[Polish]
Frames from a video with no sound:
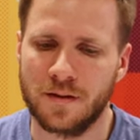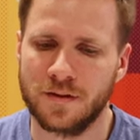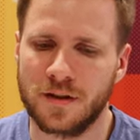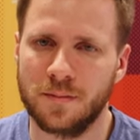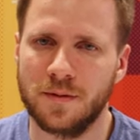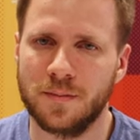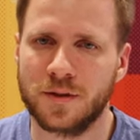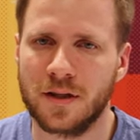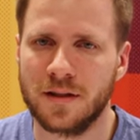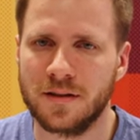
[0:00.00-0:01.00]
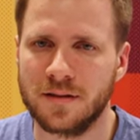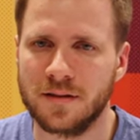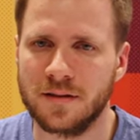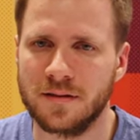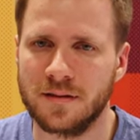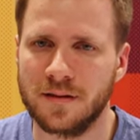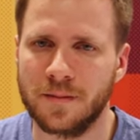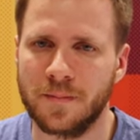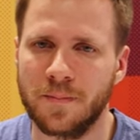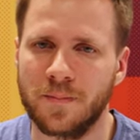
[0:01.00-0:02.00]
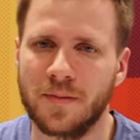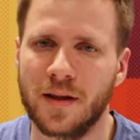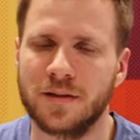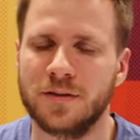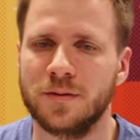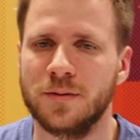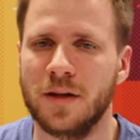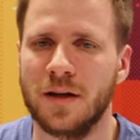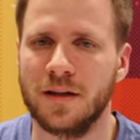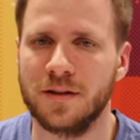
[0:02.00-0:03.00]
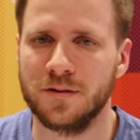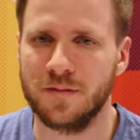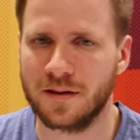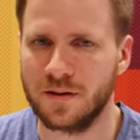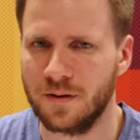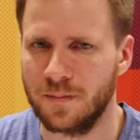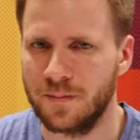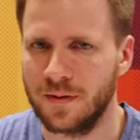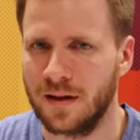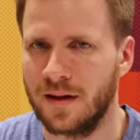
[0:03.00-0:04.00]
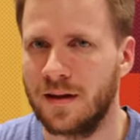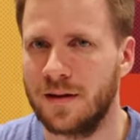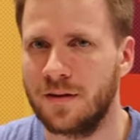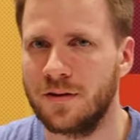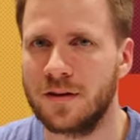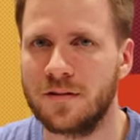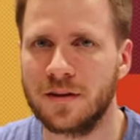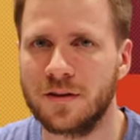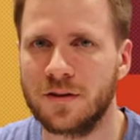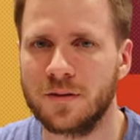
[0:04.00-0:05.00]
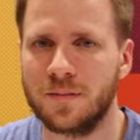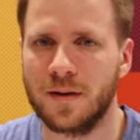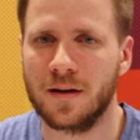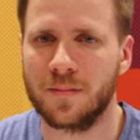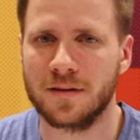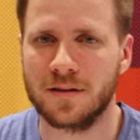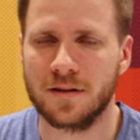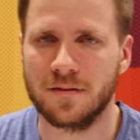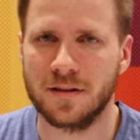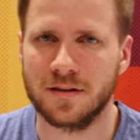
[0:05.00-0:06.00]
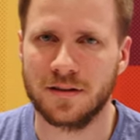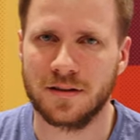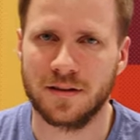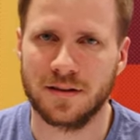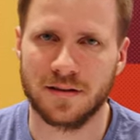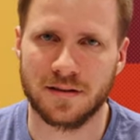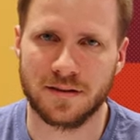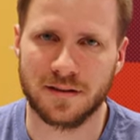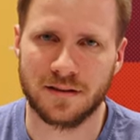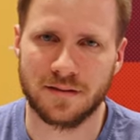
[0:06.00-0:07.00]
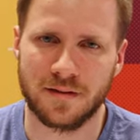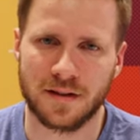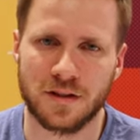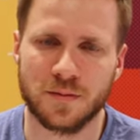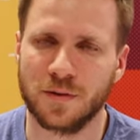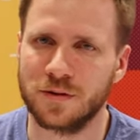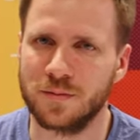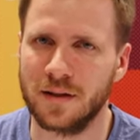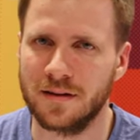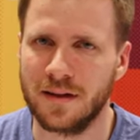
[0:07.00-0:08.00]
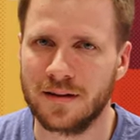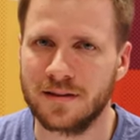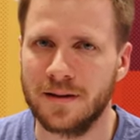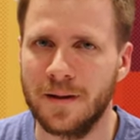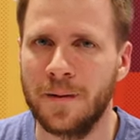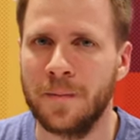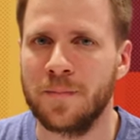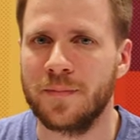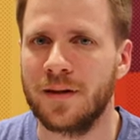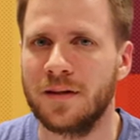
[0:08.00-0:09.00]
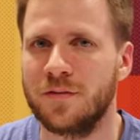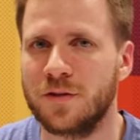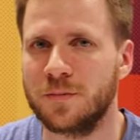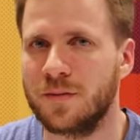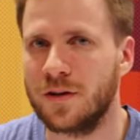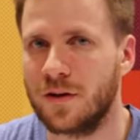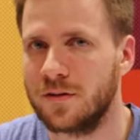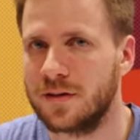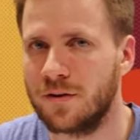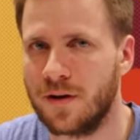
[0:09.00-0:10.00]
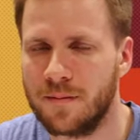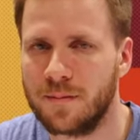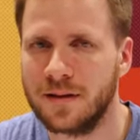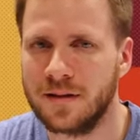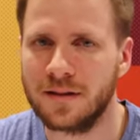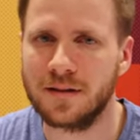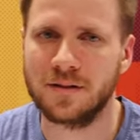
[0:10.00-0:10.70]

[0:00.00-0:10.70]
żeby przejść z tekstu na jakiś wektor. No i ten wektor ma reprezentować z, w jakiś sposób ten tekst. Tworzy pewnego rodzaju embedding.